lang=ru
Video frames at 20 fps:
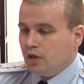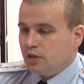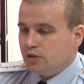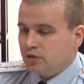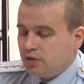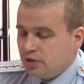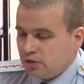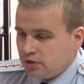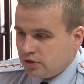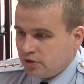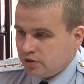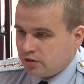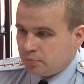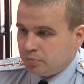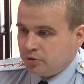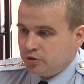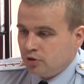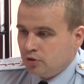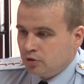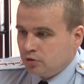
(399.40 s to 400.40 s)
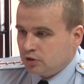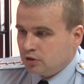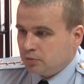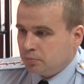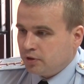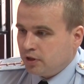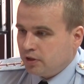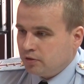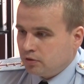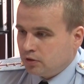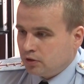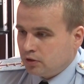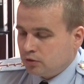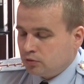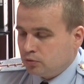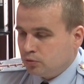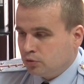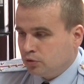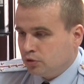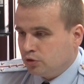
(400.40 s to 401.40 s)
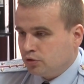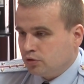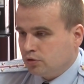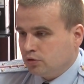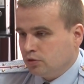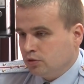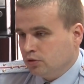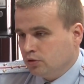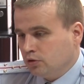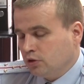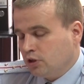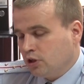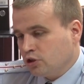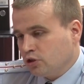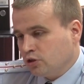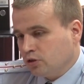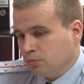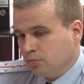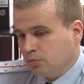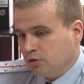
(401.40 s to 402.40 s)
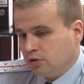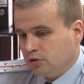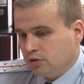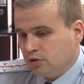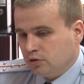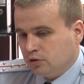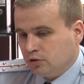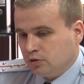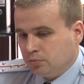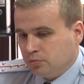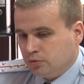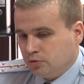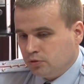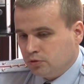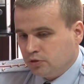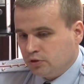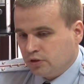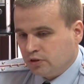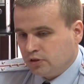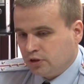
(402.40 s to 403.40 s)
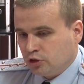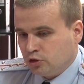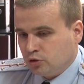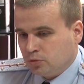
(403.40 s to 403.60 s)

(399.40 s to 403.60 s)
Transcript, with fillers: Здесь есть определенное правило, то есть э, гражданам хотелось бы сказать,